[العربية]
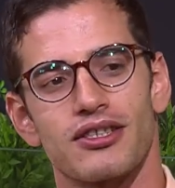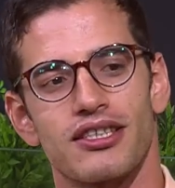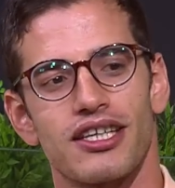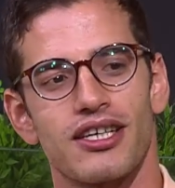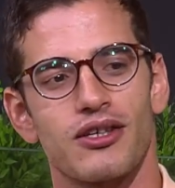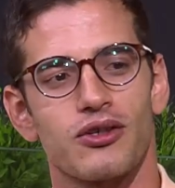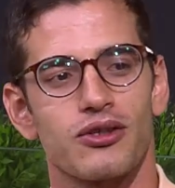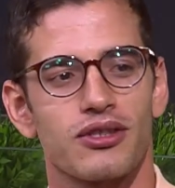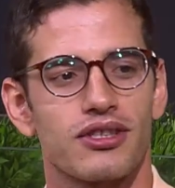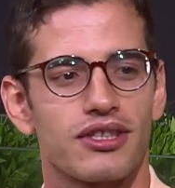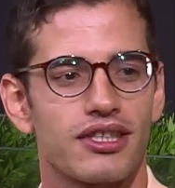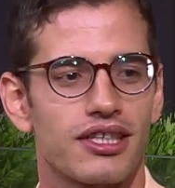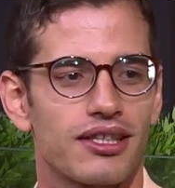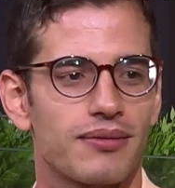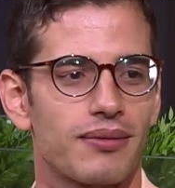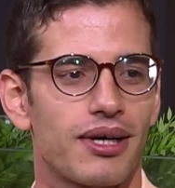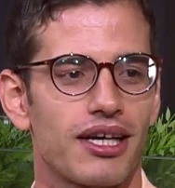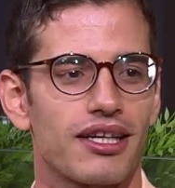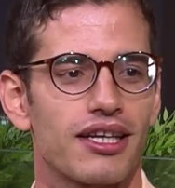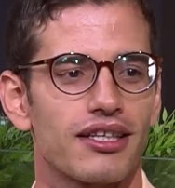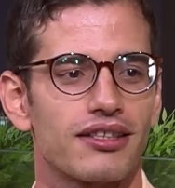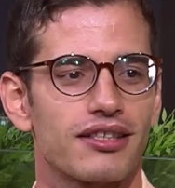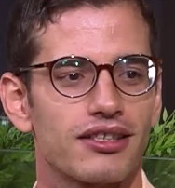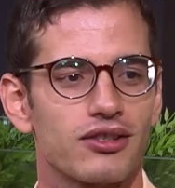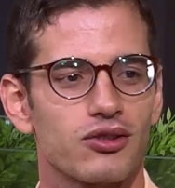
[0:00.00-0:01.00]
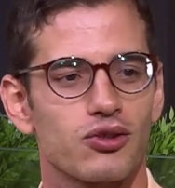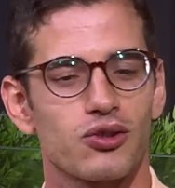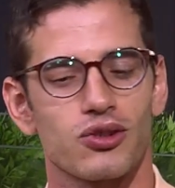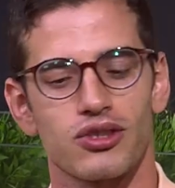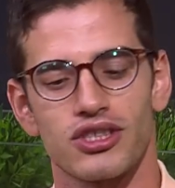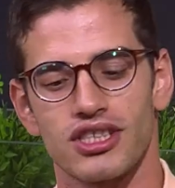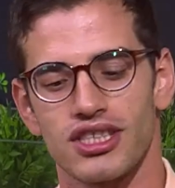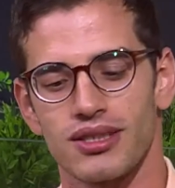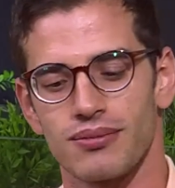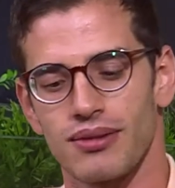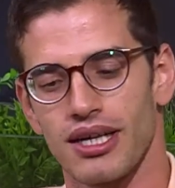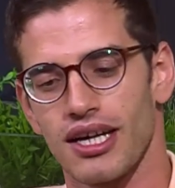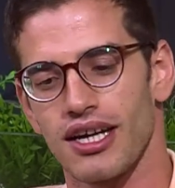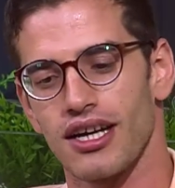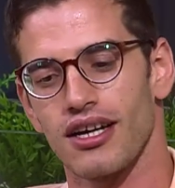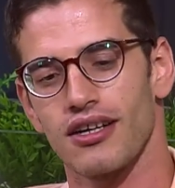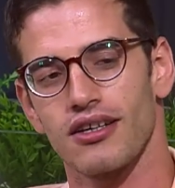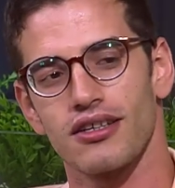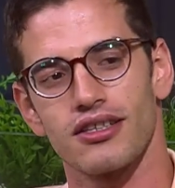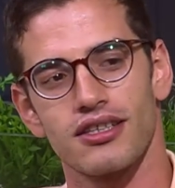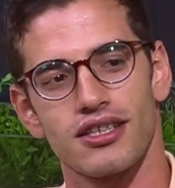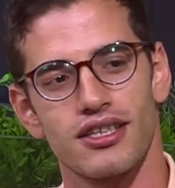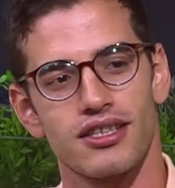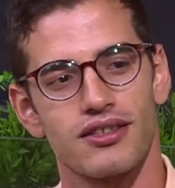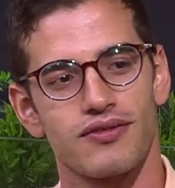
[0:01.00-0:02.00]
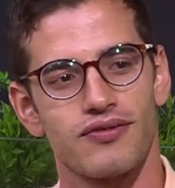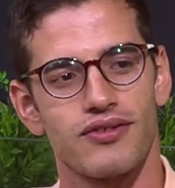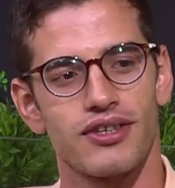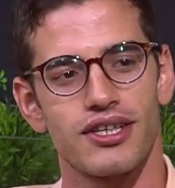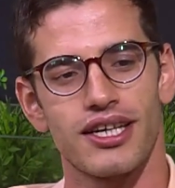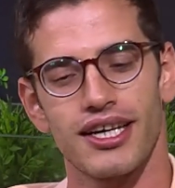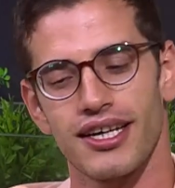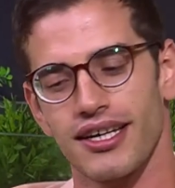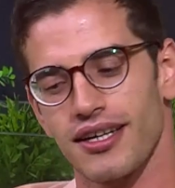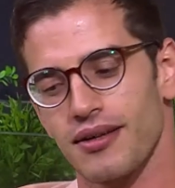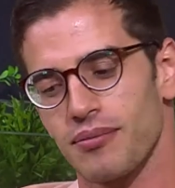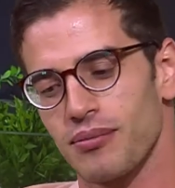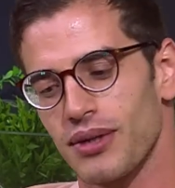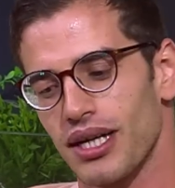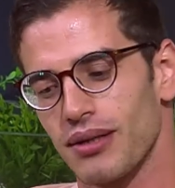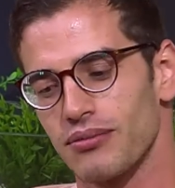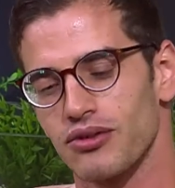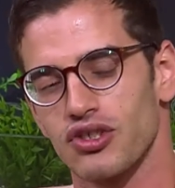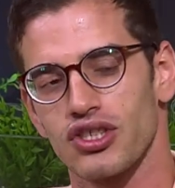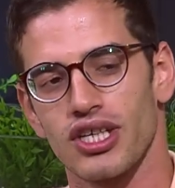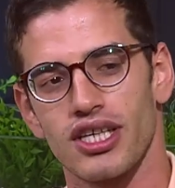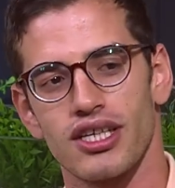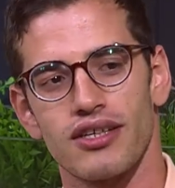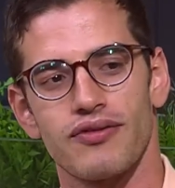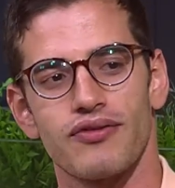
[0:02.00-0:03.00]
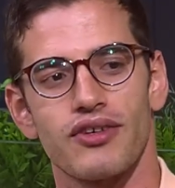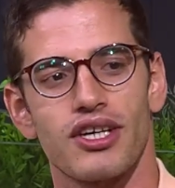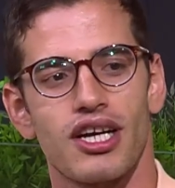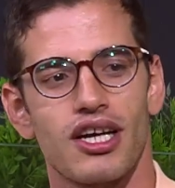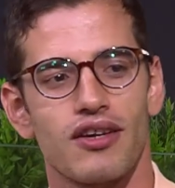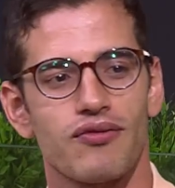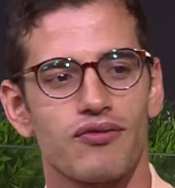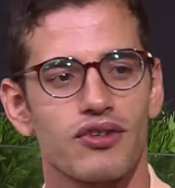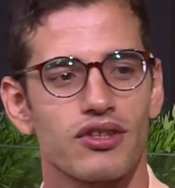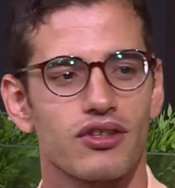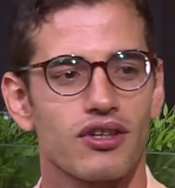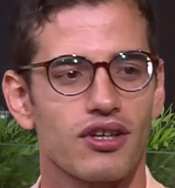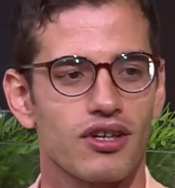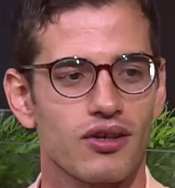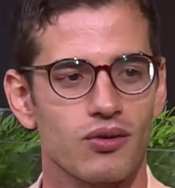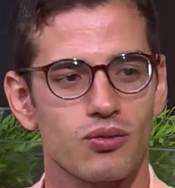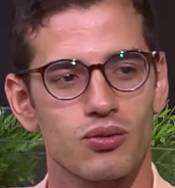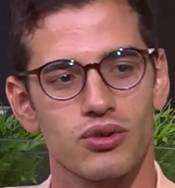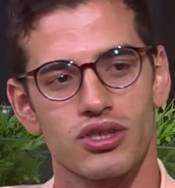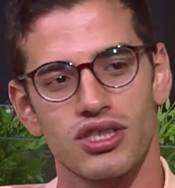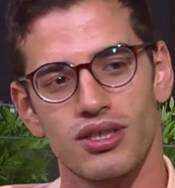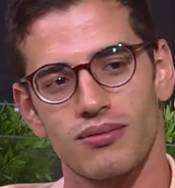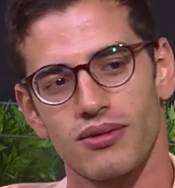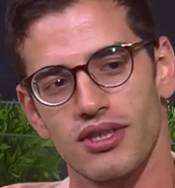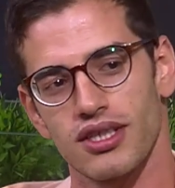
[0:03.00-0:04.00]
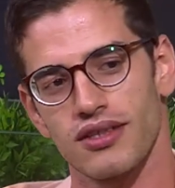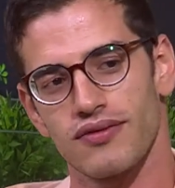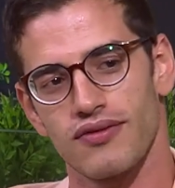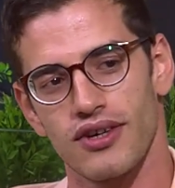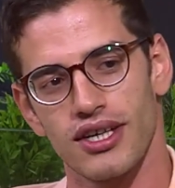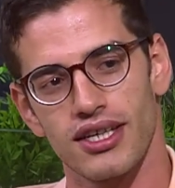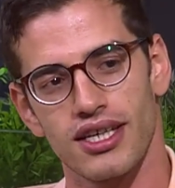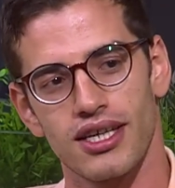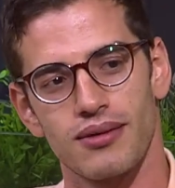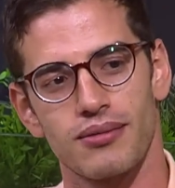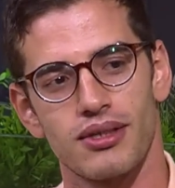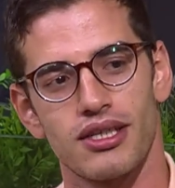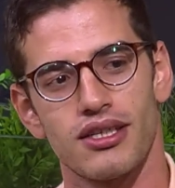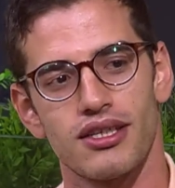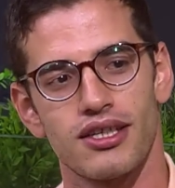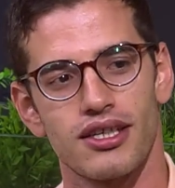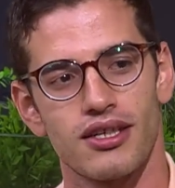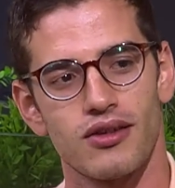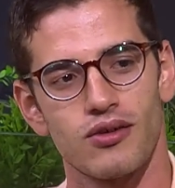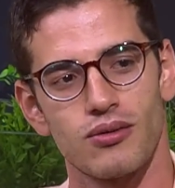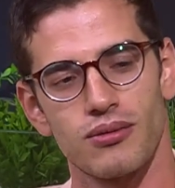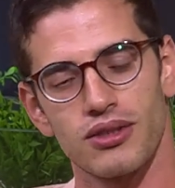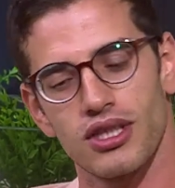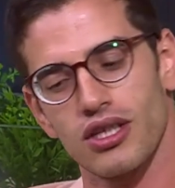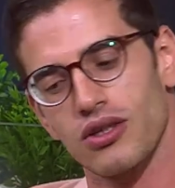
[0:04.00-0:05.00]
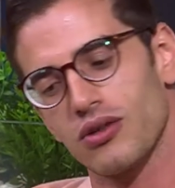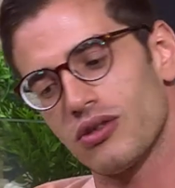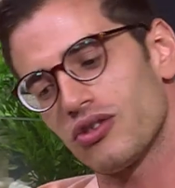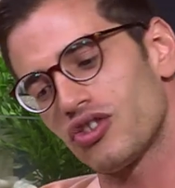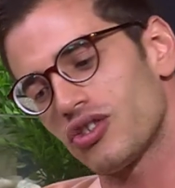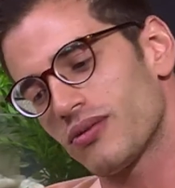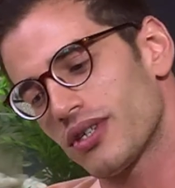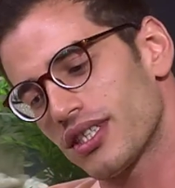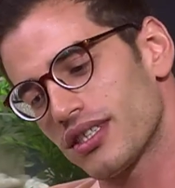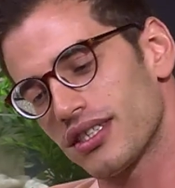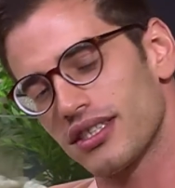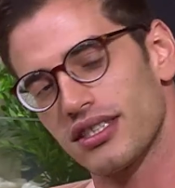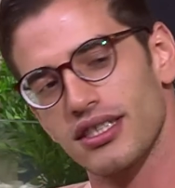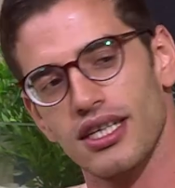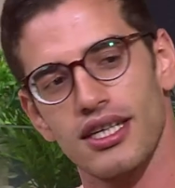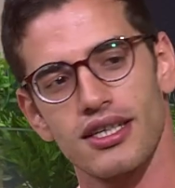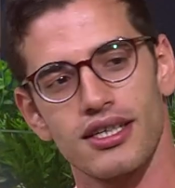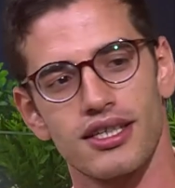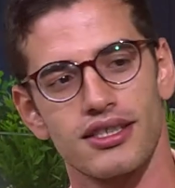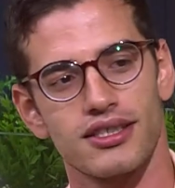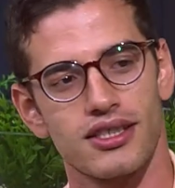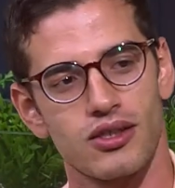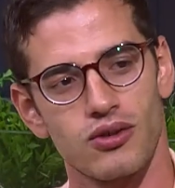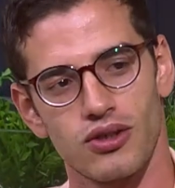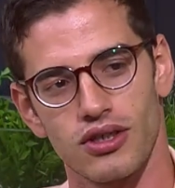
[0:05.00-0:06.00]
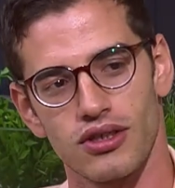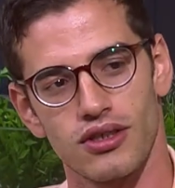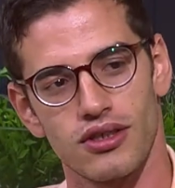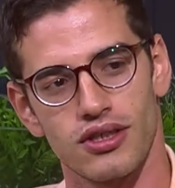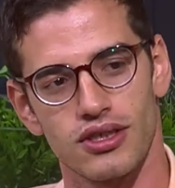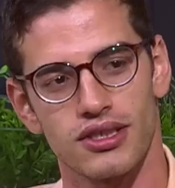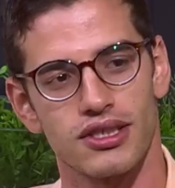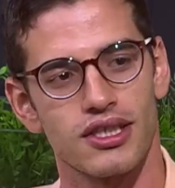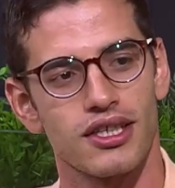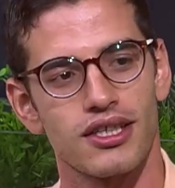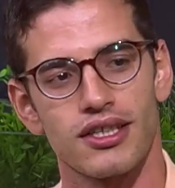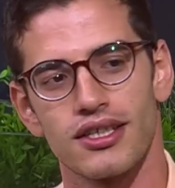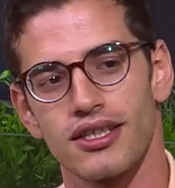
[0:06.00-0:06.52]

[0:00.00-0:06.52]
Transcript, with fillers: تاخد معلقتين رز مع قطعه فراخ مع مش عارف ايه على الفطار وثمره فاكهه بالليل وما تاكلش بعد الساعه كذا وخلاص